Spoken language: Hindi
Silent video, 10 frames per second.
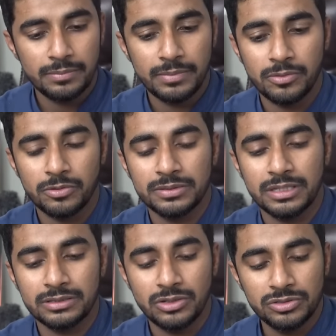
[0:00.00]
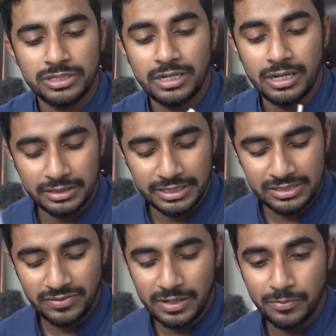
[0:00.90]
मैं आपको बताता हूँ जी
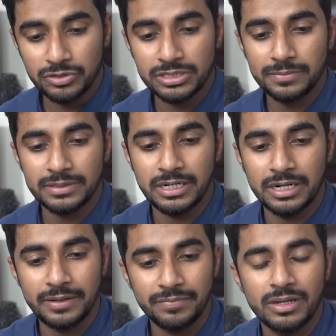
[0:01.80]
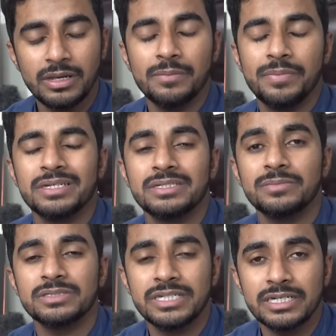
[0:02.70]
हदीस वाले पोर्शन पे जाना है पेज
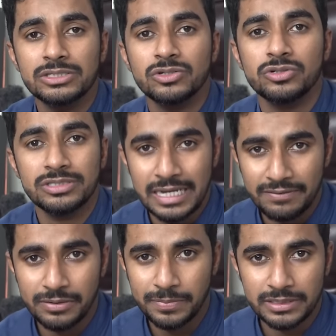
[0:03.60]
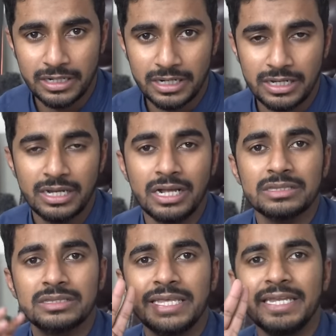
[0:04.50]
नंबर सिक्स और सेवन पे जाना है
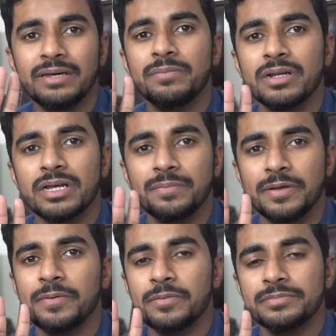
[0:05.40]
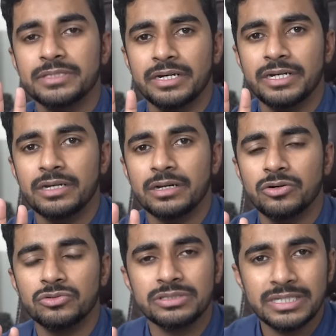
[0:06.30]
तीन नंबर का पेपर मैं बताने लगा
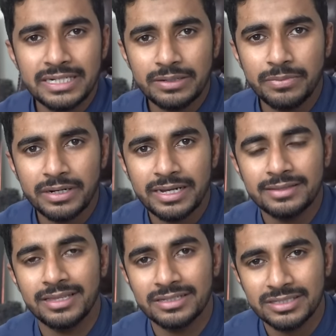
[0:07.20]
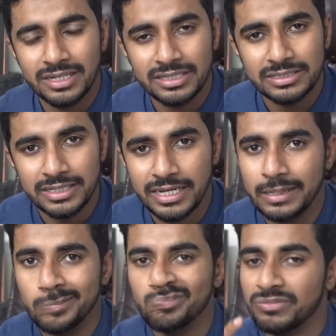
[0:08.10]
हूँ तीन नंबर हैं दस हदीसें हैं
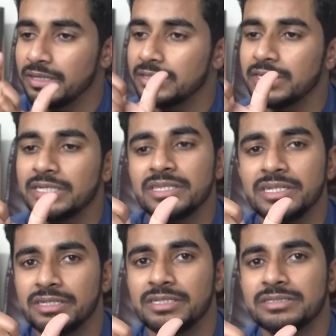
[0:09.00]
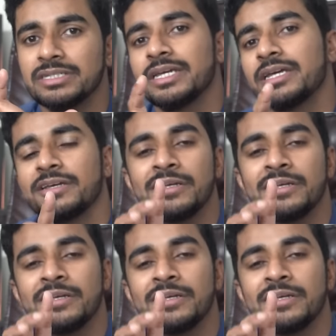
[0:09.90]
इतनी इतनी हदीसें हैं